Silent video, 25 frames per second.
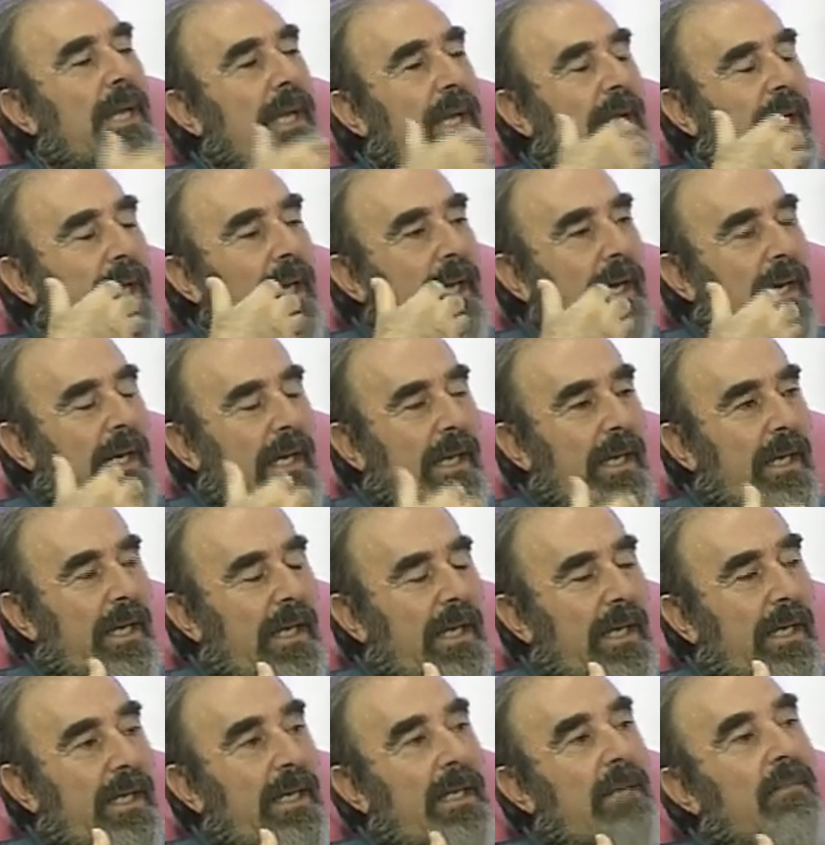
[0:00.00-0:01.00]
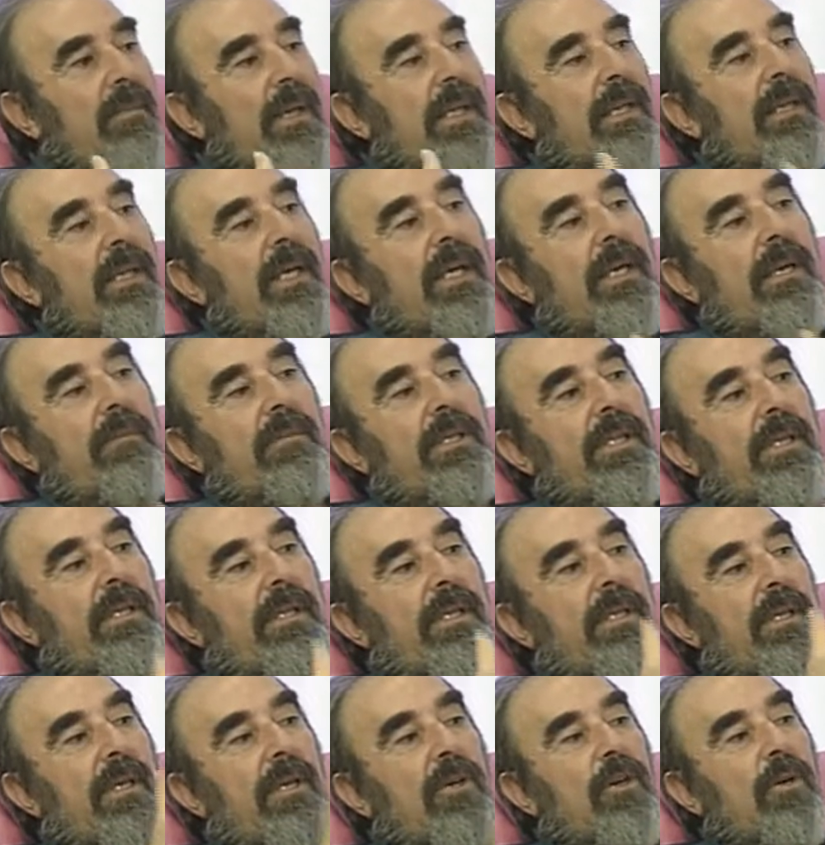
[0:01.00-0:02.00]
guerrear y mandar a
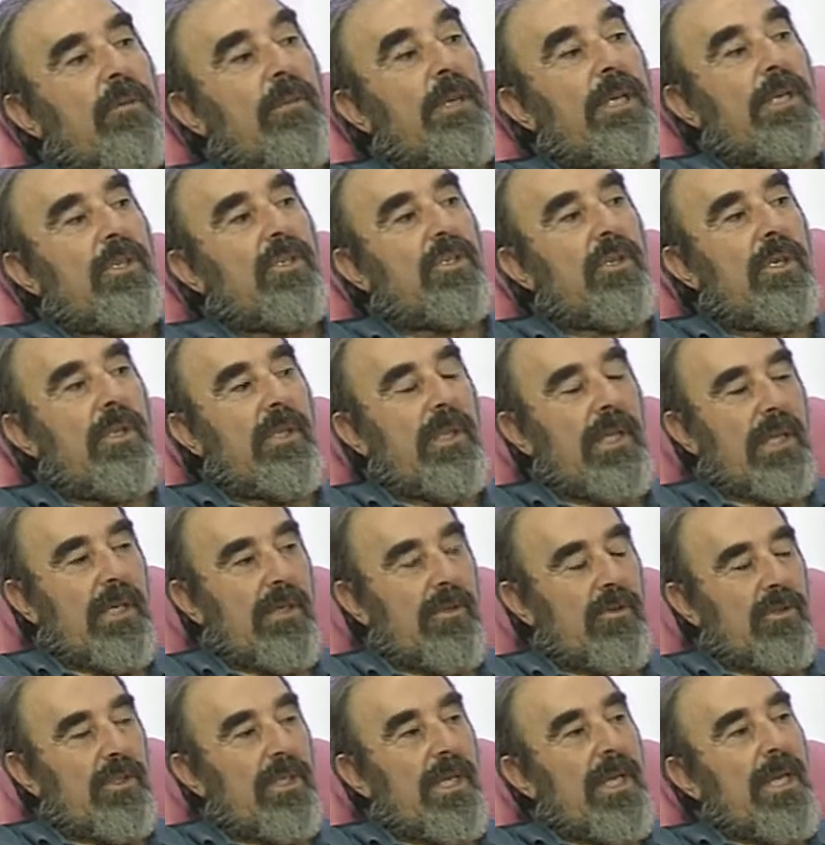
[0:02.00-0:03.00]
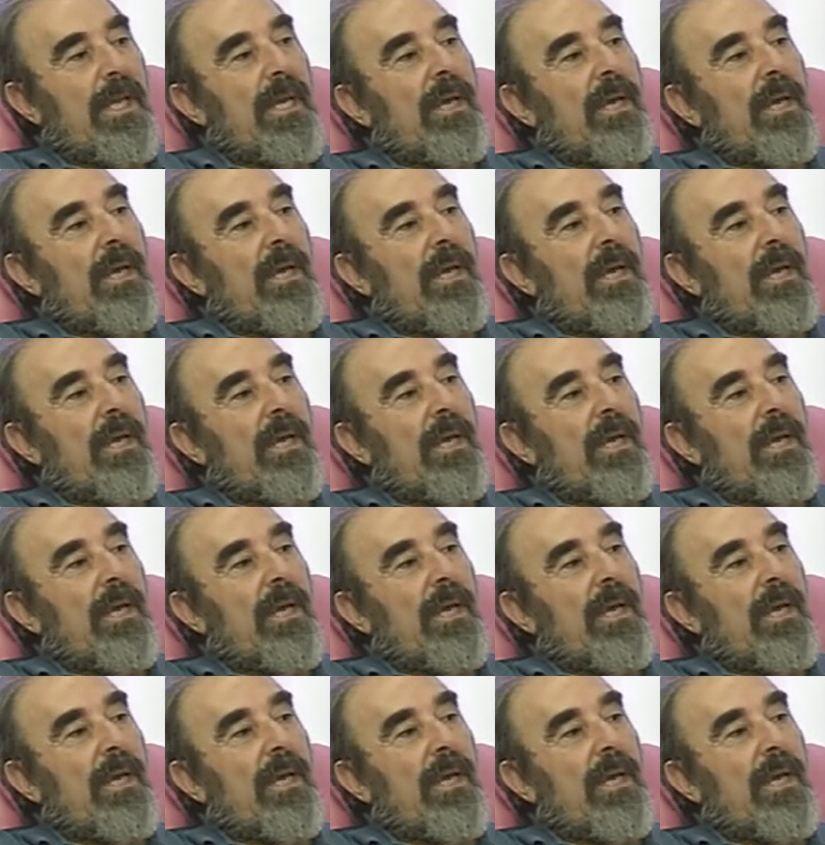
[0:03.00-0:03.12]
25.000 soldados